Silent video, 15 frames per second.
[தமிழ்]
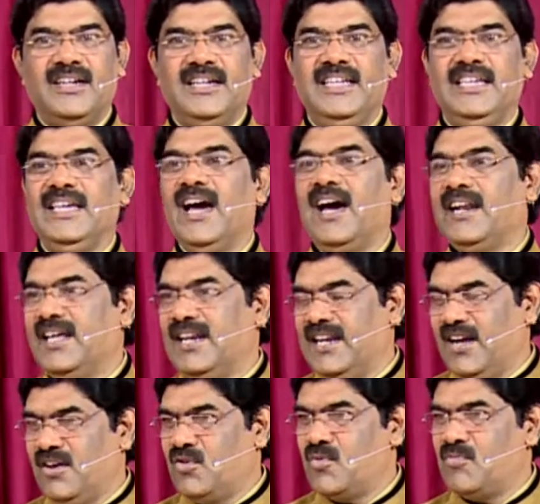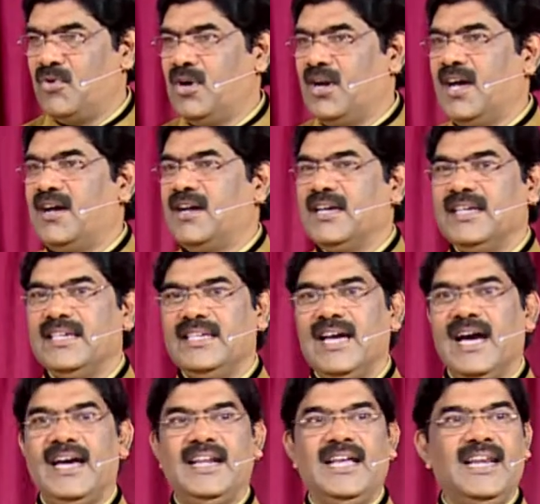நீ யாரெல்லாம் கும்பிடலாம்
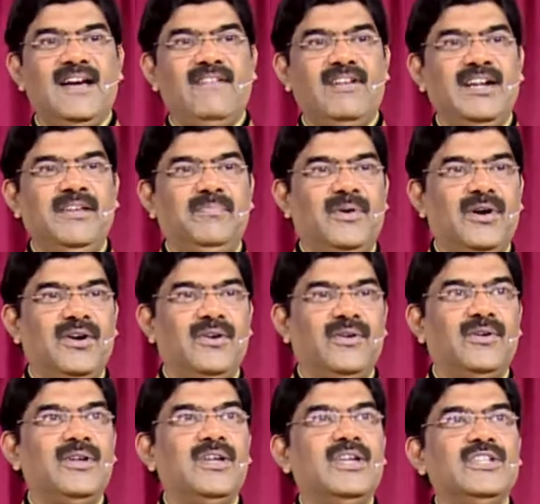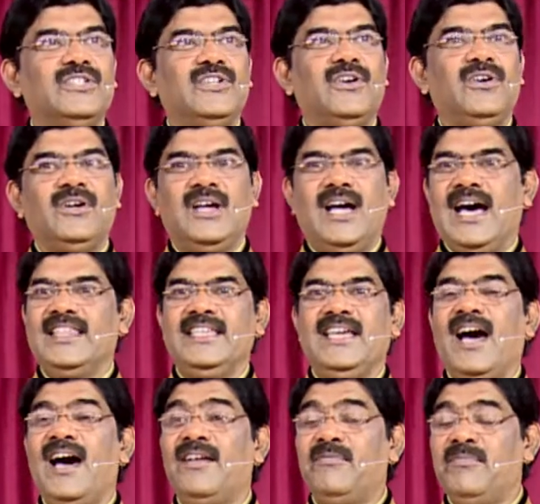யாரெல்லாம் வழிபடணும் ஸோ அதை
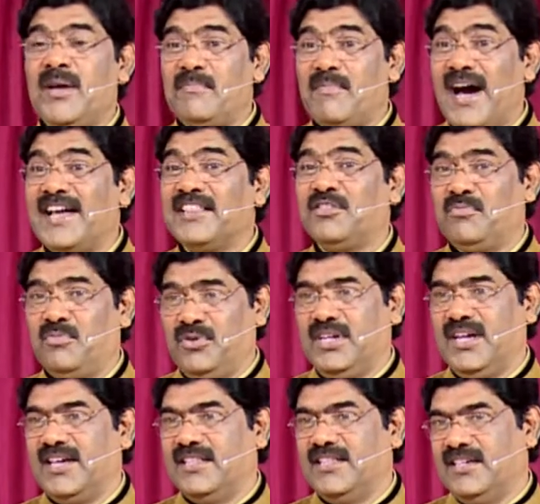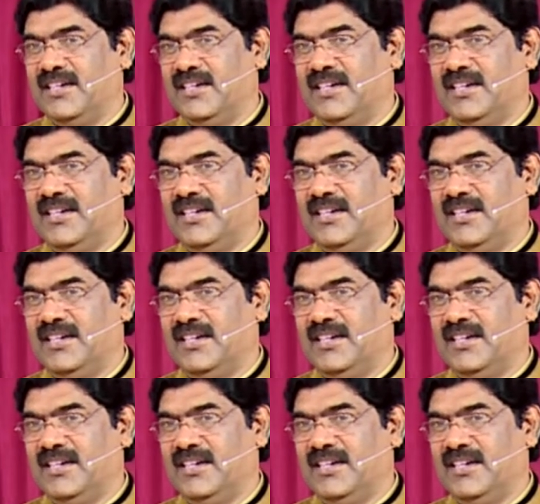யாருமே மாற்ற முடியாது